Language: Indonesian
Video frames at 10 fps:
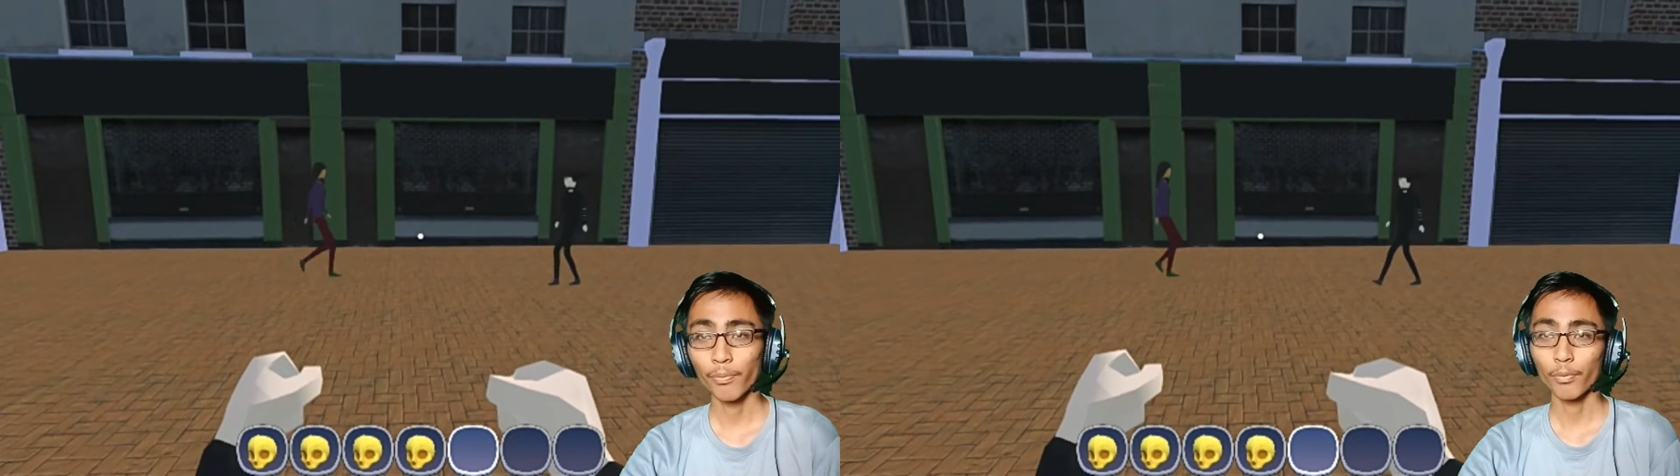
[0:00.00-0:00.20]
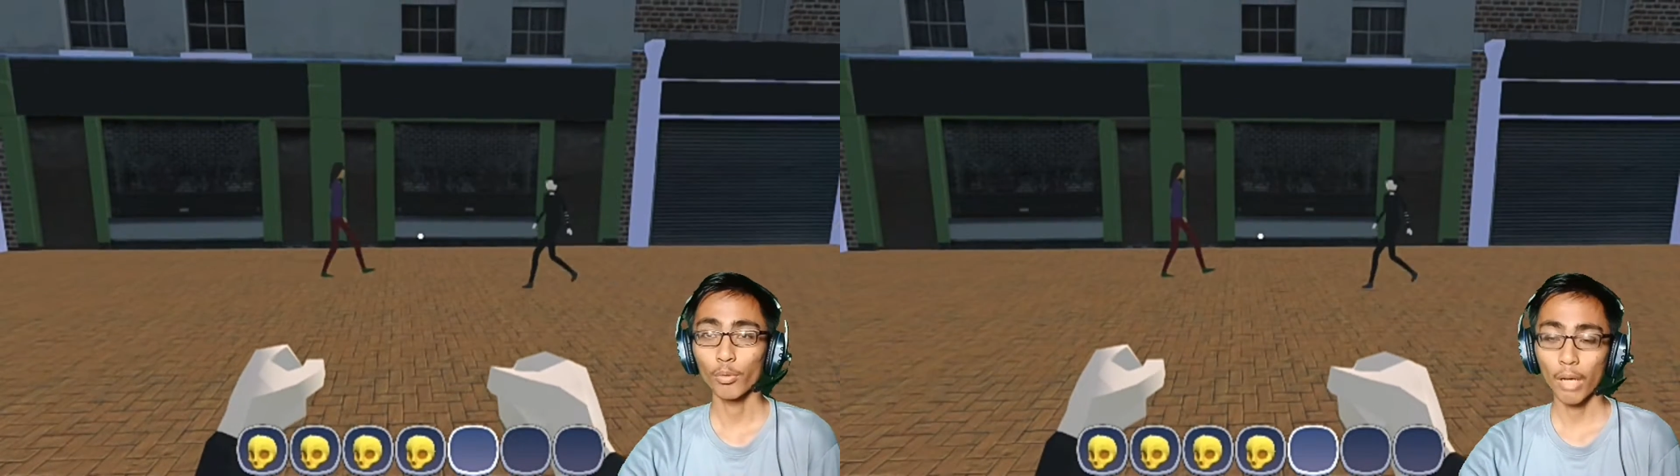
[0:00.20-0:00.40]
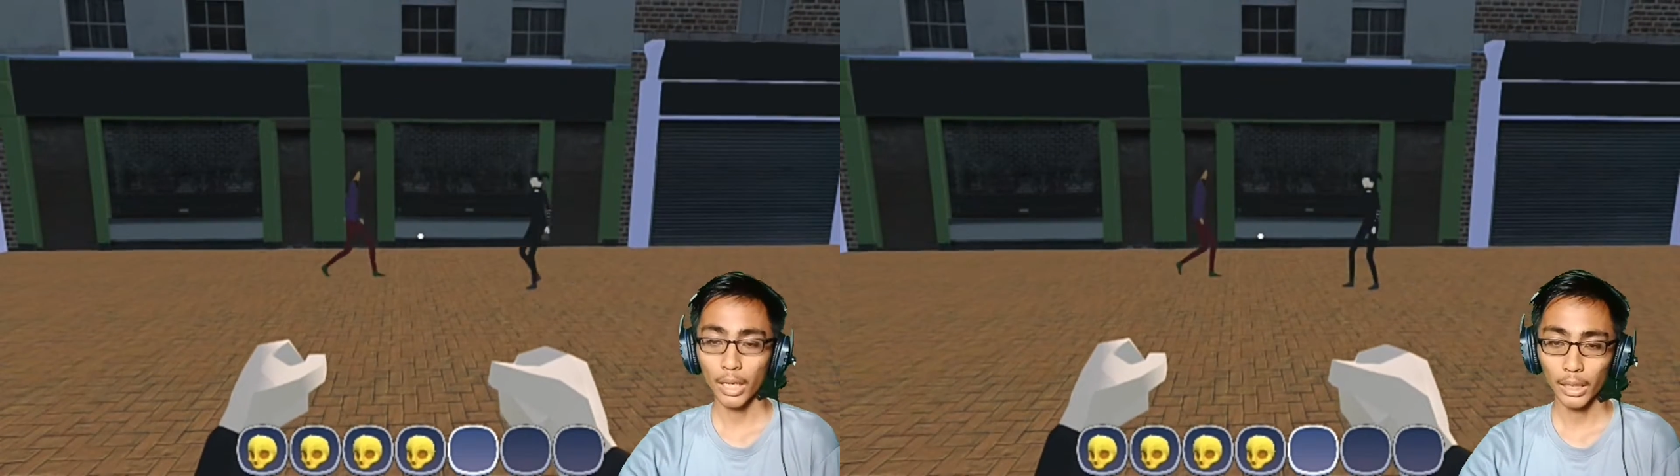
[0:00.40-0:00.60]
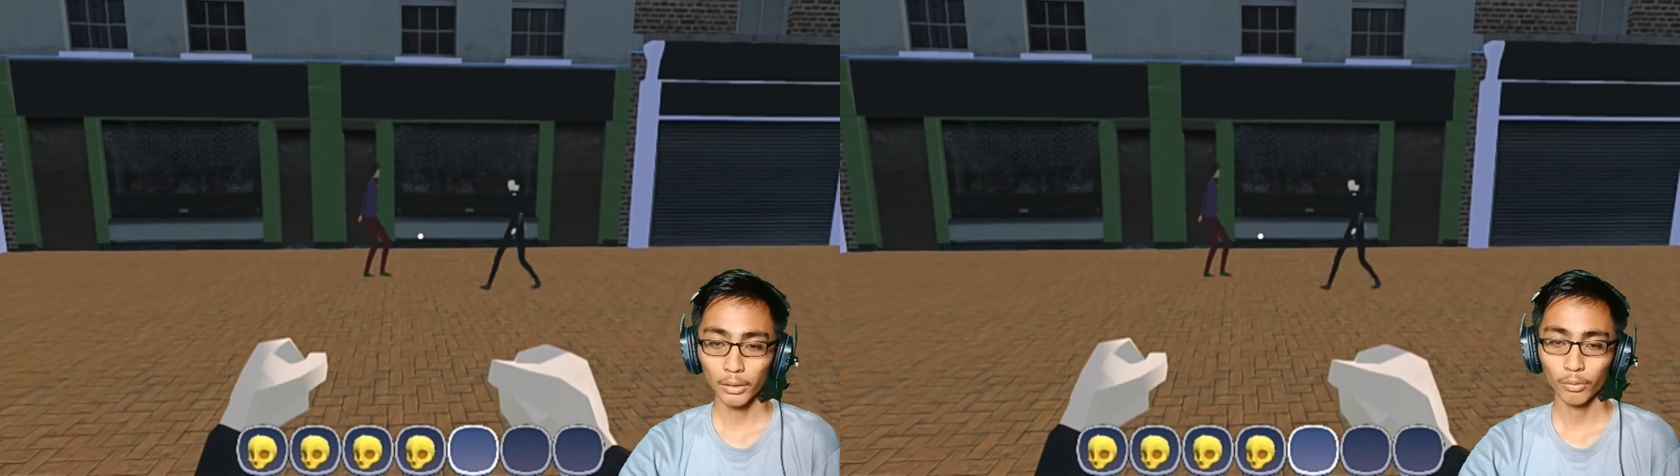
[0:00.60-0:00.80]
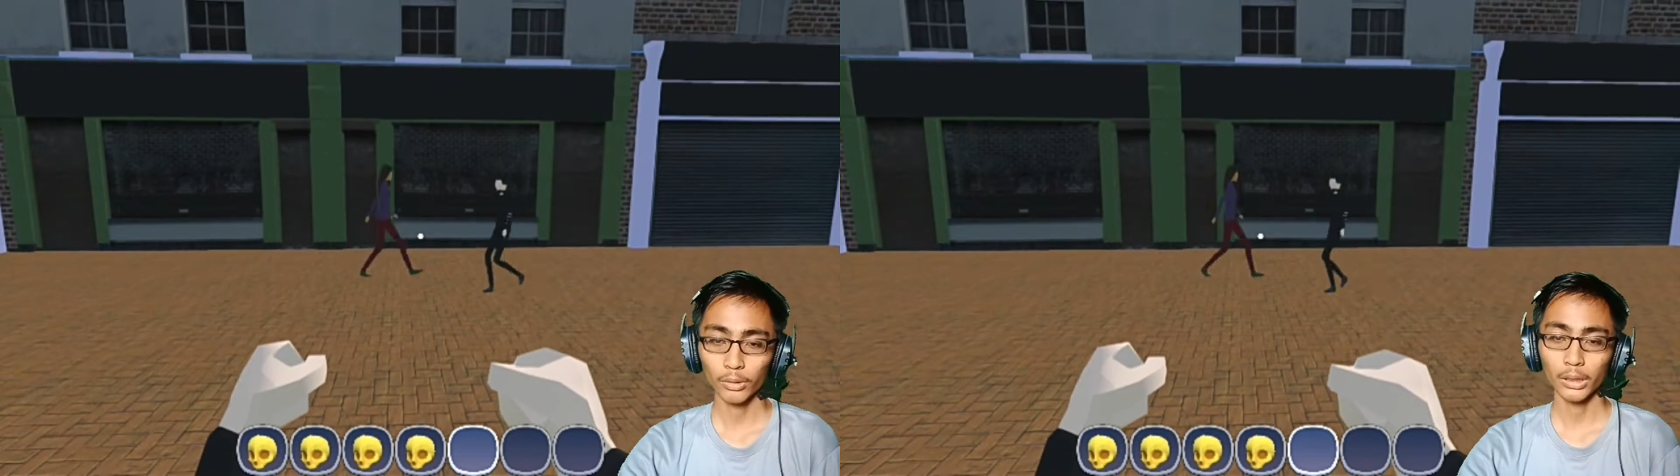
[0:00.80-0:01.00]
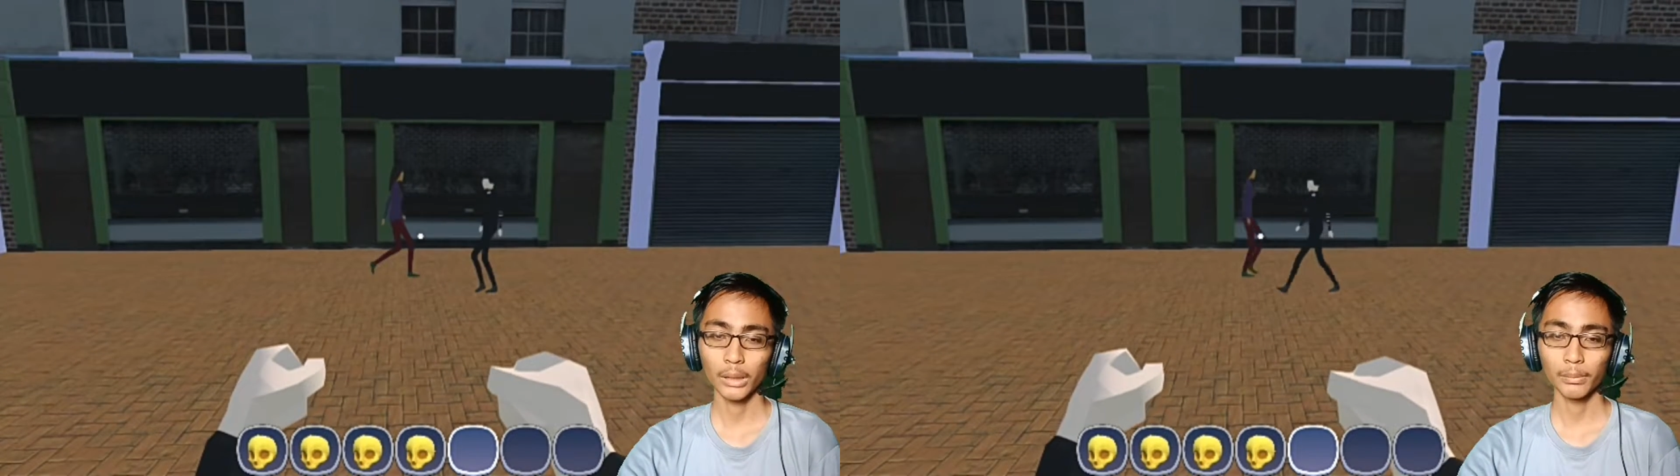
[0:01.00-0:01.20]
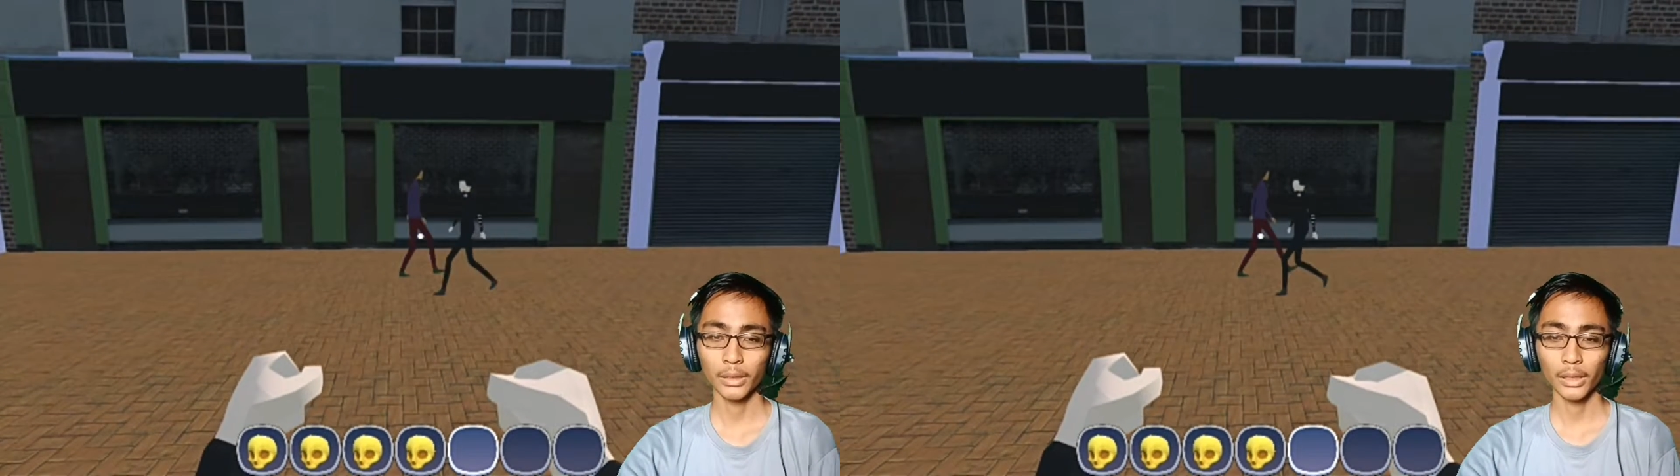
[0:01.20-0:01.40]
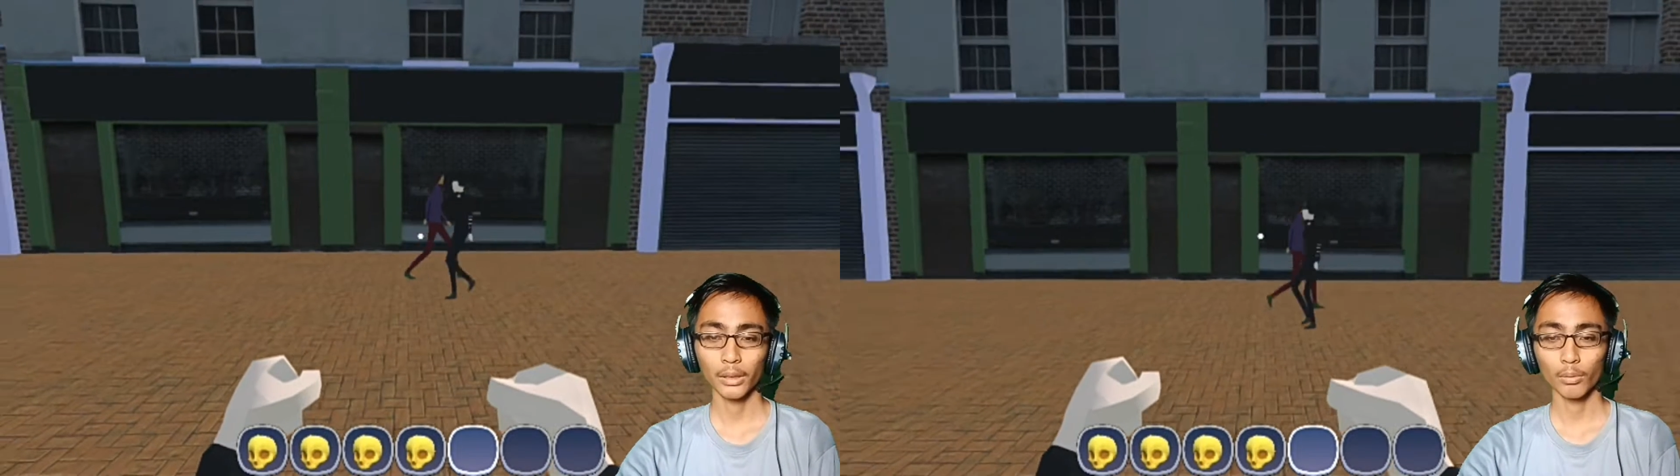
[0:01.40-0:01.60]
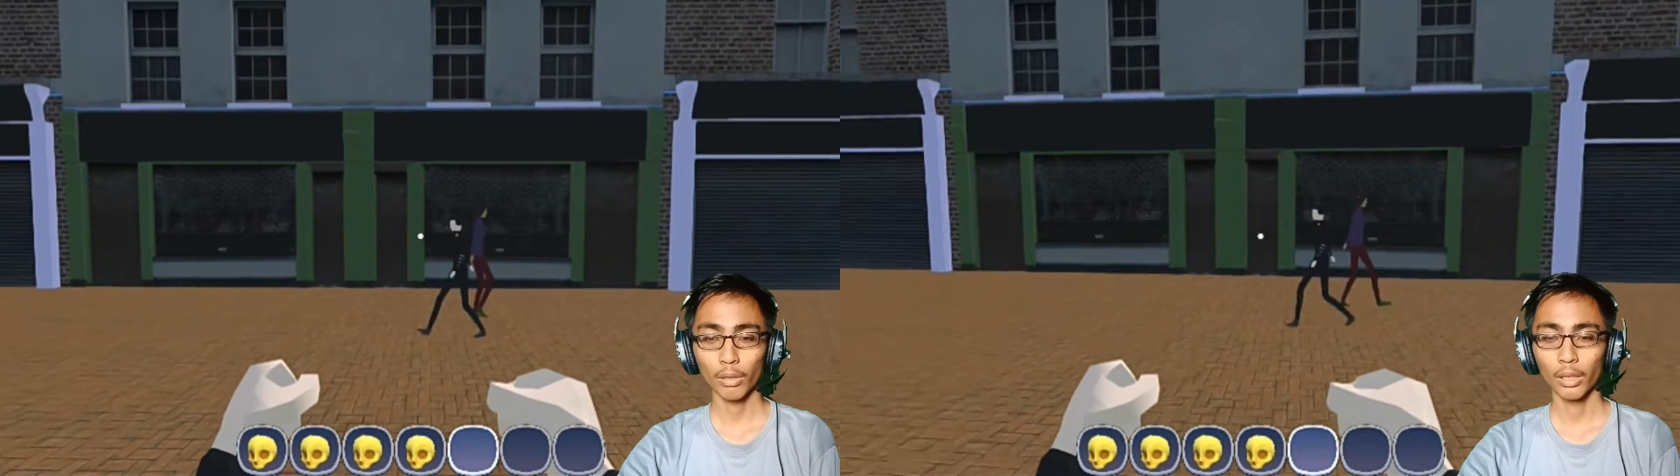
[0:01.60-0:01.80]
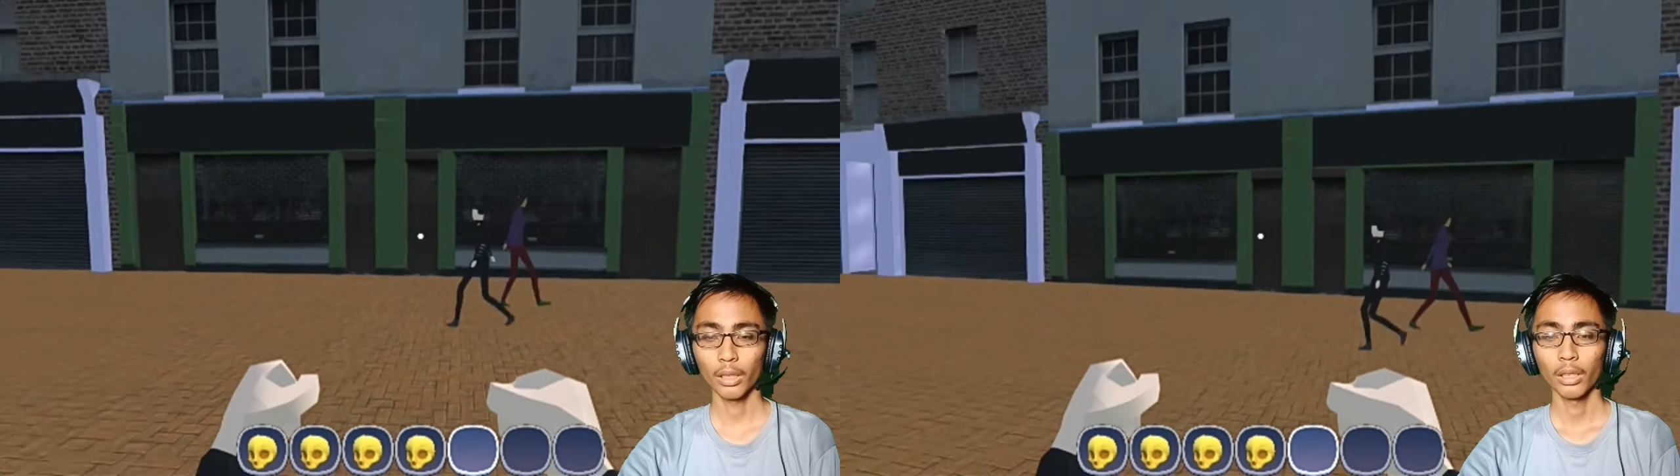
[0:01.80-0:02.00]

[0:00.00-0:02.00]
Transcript: e 2 atau Tinames e yang kedua